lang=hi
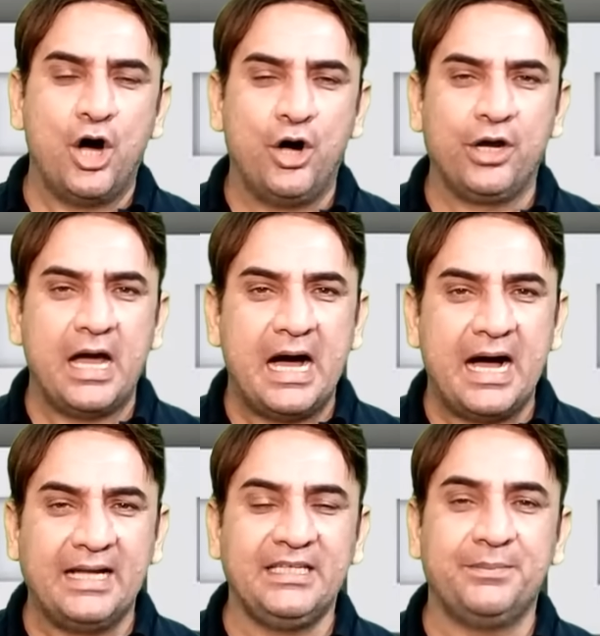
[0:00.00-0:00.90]
और
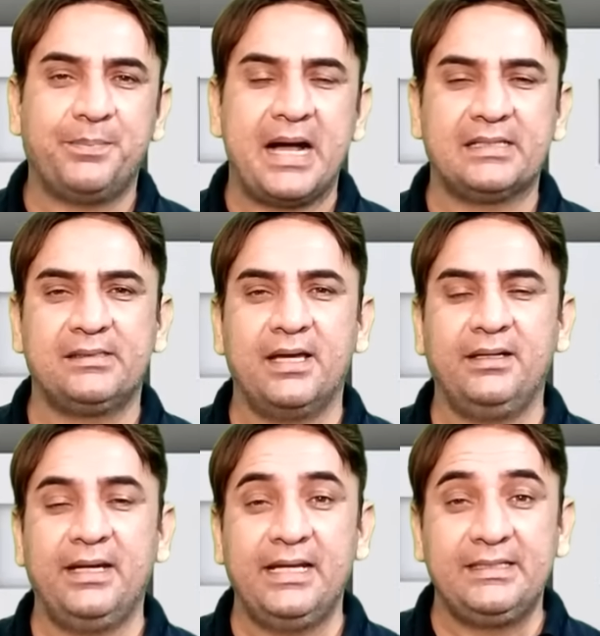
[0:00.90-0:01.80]
आज
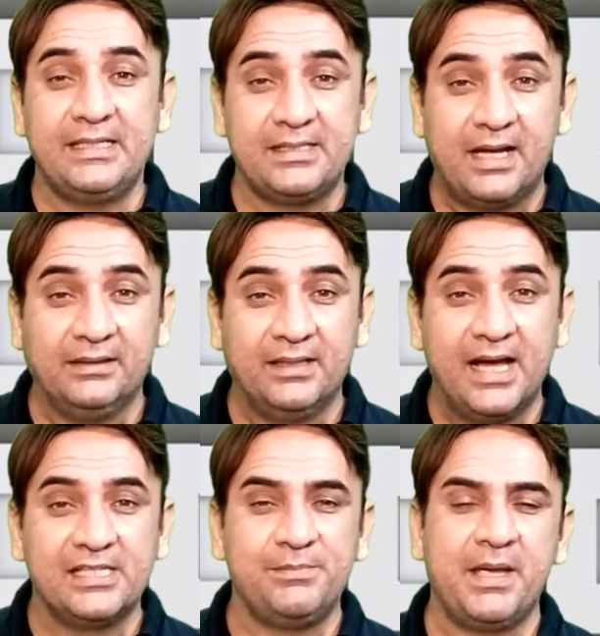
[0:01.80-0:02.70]
पाकिस्तान ने जिस
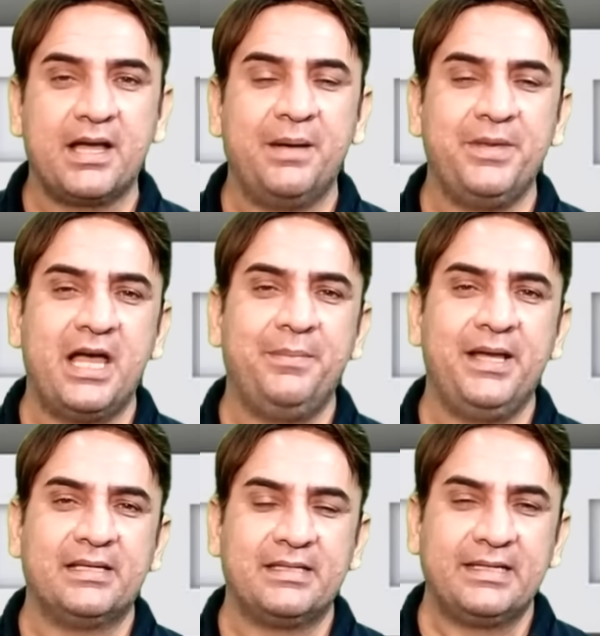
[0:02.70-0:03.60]
अंदाज में
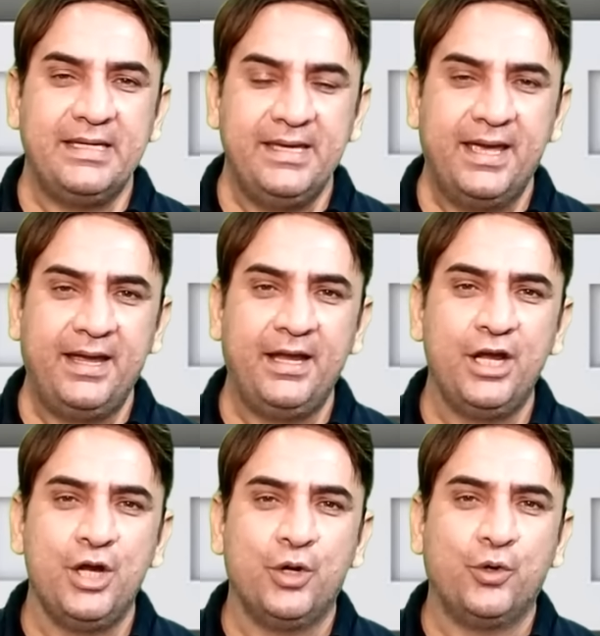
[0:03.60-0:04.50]
कामयाबी हासिल की है
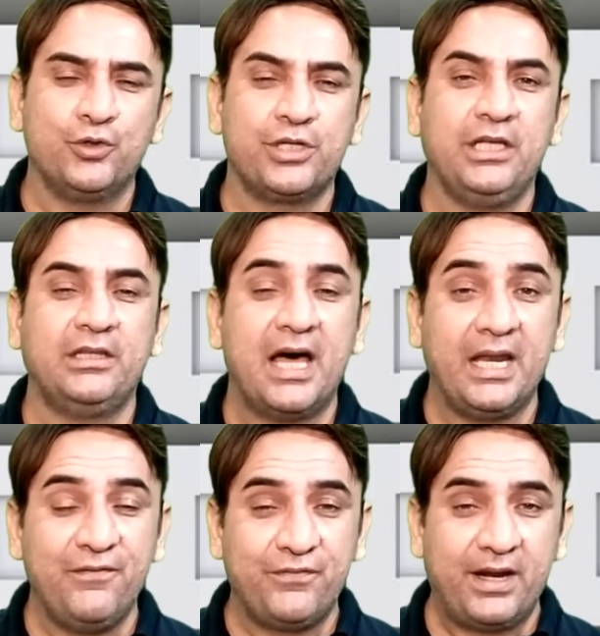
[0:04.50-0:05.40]
उसकी
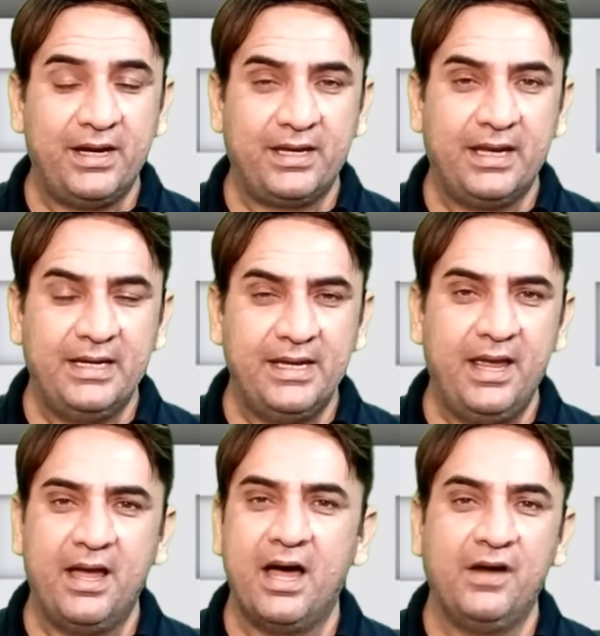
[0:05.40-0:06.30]
तारीफ़ करने के
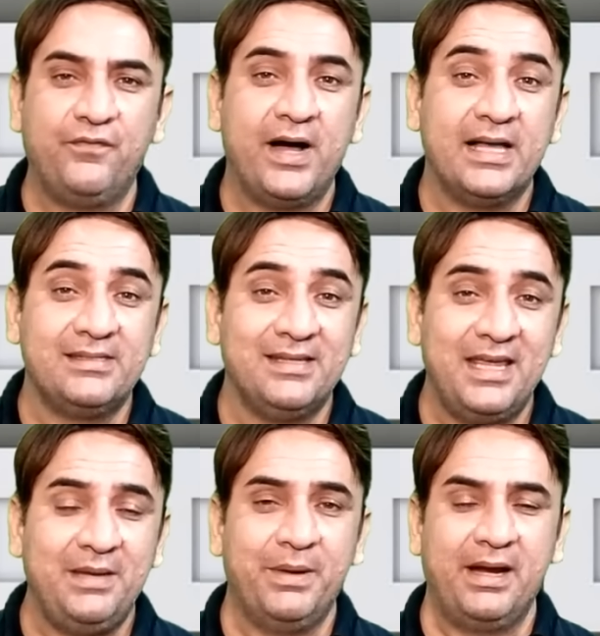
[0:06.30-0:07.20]
लिए अल्फाज
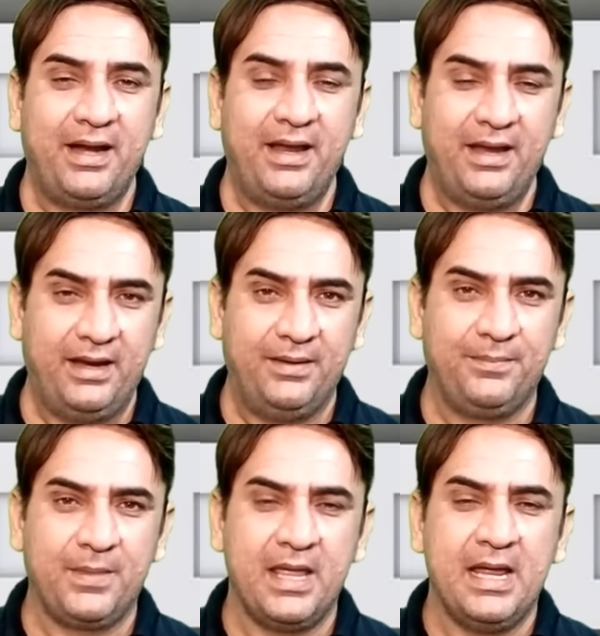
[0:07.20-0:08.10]
नहीं मिल रहे हैं
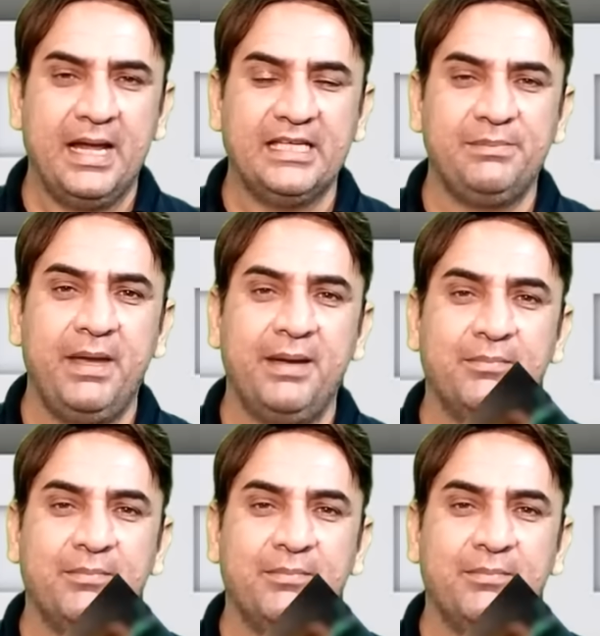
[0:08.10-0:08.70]
इसमें